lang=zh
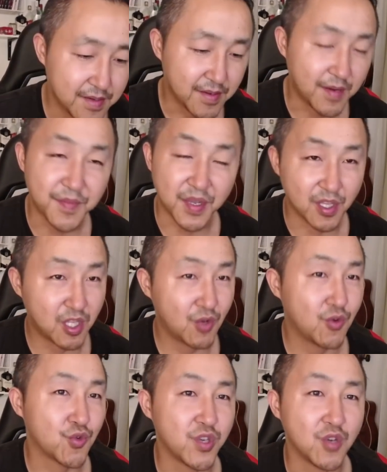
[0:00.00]
啊，美帝
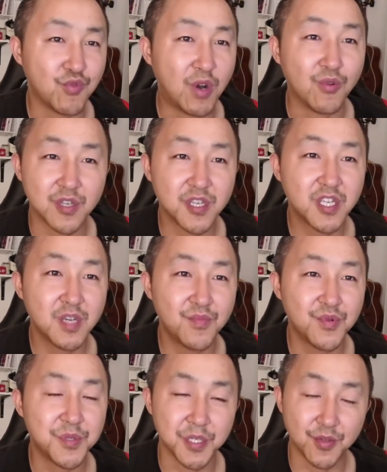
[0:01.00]
国主义亡我之心
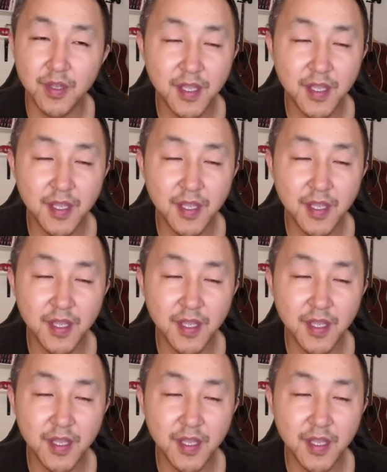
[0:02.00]
不死，